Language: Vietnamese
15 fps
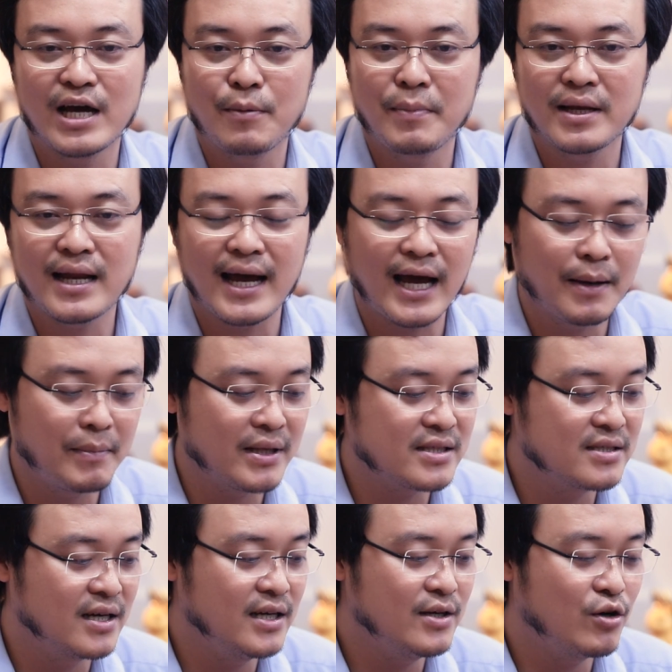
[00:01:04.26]
thì đào 1m2, 1m
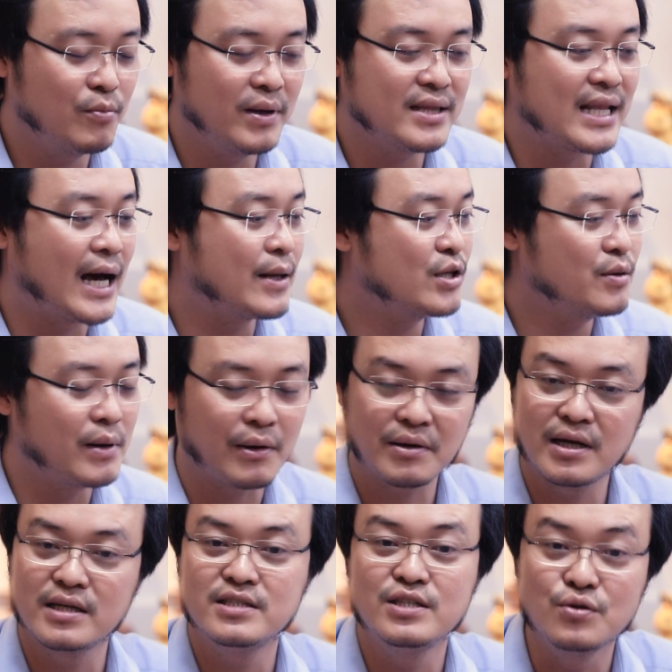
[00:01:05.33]
rưỡi, có 1m8. Tôi bảo
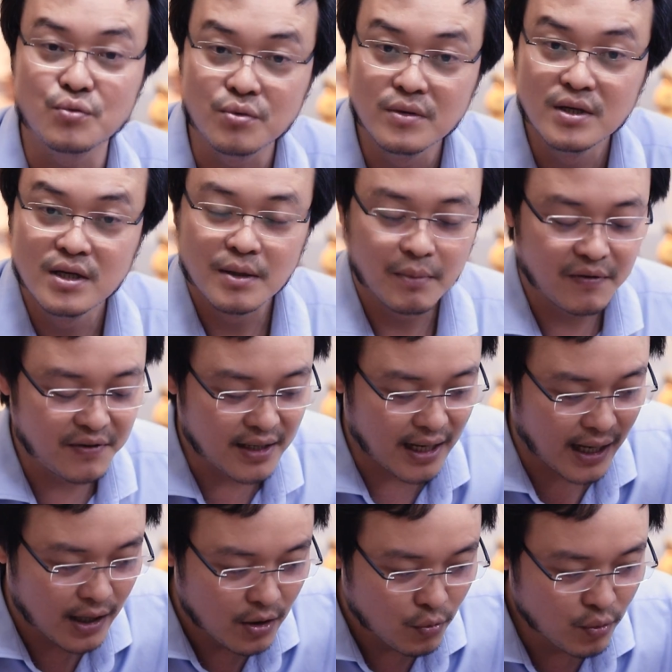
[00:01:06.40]
cái này chịu, bởi vì
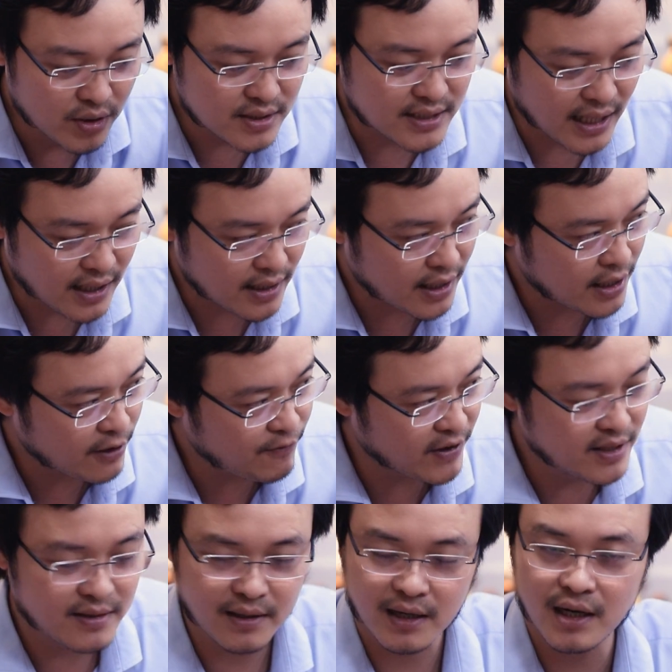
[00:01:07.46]
là nguyên tắc là nó
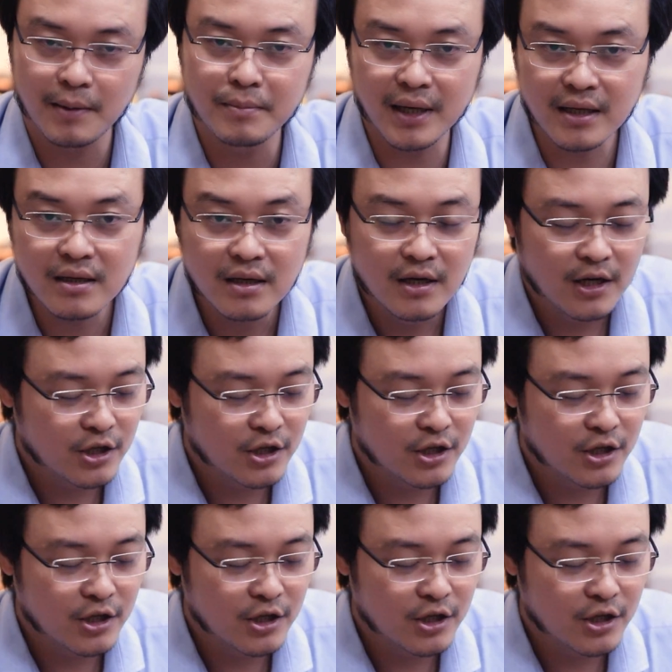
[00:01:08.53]
phân là cái lớp đất.